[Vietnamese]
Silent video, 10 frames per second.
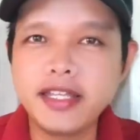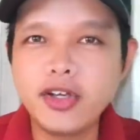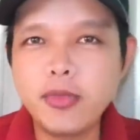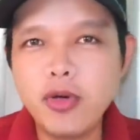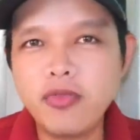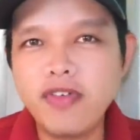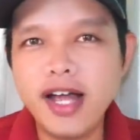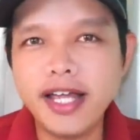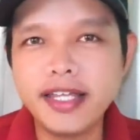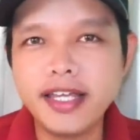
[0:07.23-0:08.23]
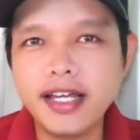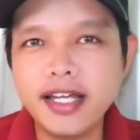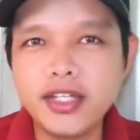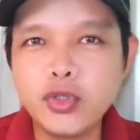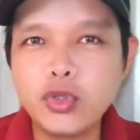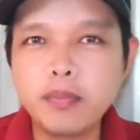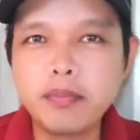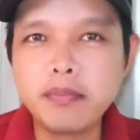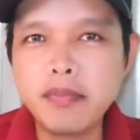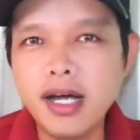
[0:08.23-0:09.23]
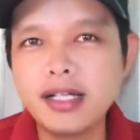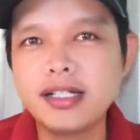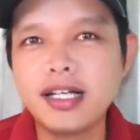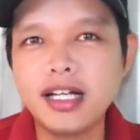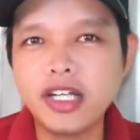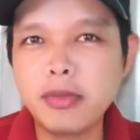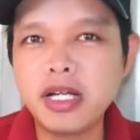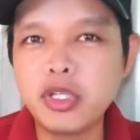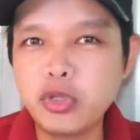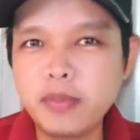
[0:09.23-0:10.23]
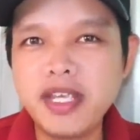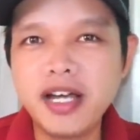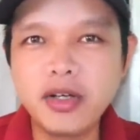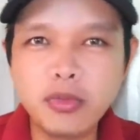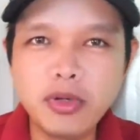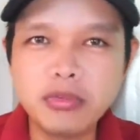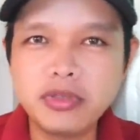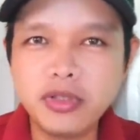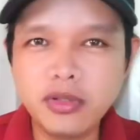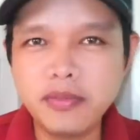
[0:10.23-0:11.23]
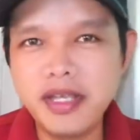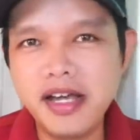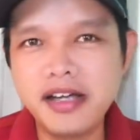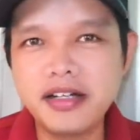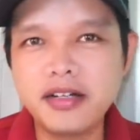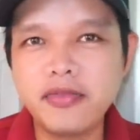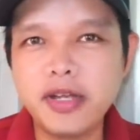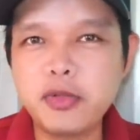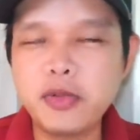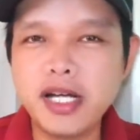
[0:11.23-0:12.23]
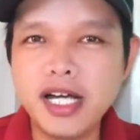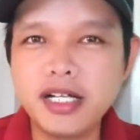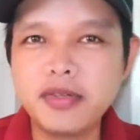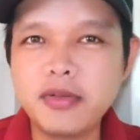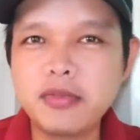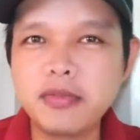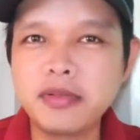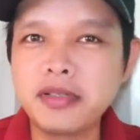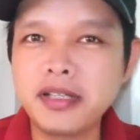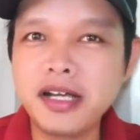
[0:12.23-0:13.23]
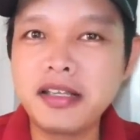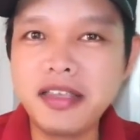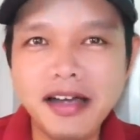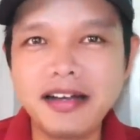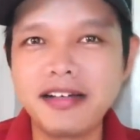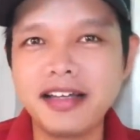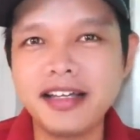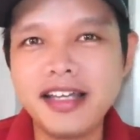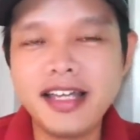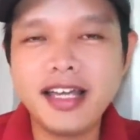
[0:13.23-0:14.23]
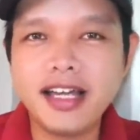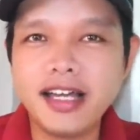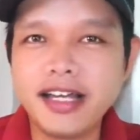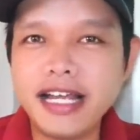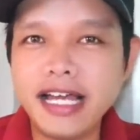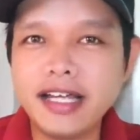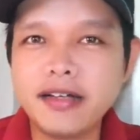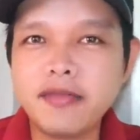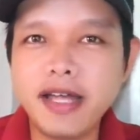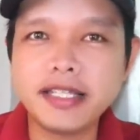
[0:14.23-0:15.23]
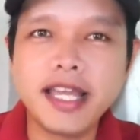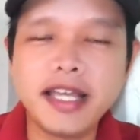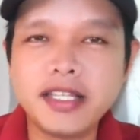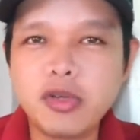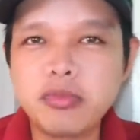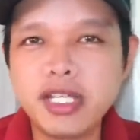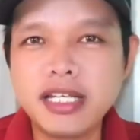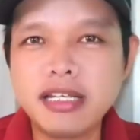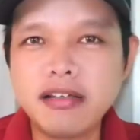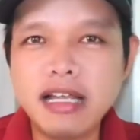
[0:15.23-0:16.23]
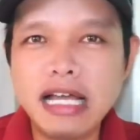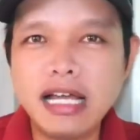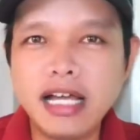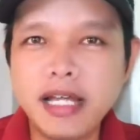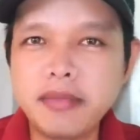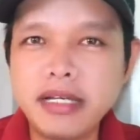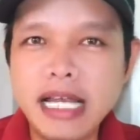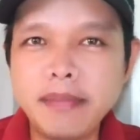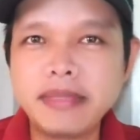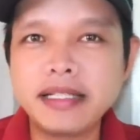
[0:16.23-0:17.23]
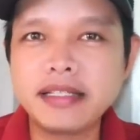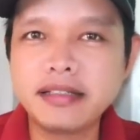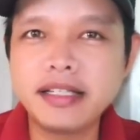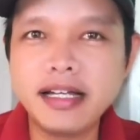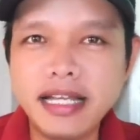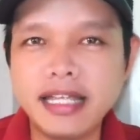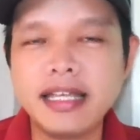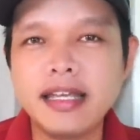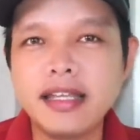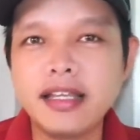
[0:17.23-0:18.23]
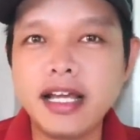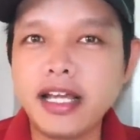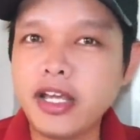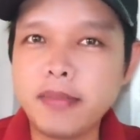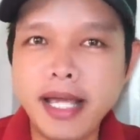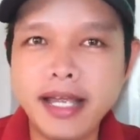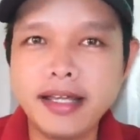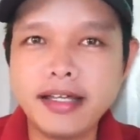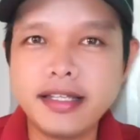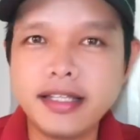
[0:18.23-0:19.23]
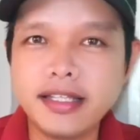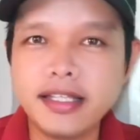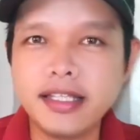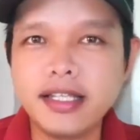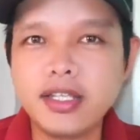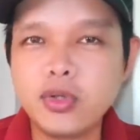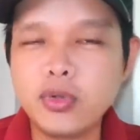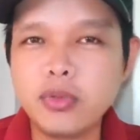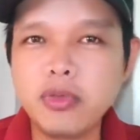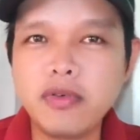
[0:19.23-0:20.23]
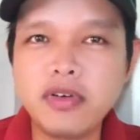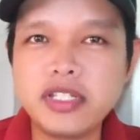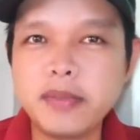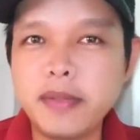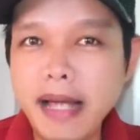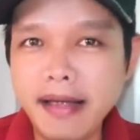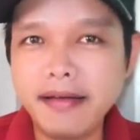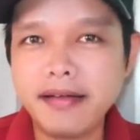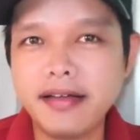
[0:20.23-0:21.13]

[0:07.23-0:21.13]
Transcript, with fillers: thì có một vài YouTuber, kêu bằng YouTuber cũng đúng, YouTuber rồi Facebooker rồi đó, đã phát tán cái thông tin đó là ngày 15 tháng 4 tới này, tức là ngày hôm nay đó, thì chú Dũng Lò Vôi sẽ bị bắt.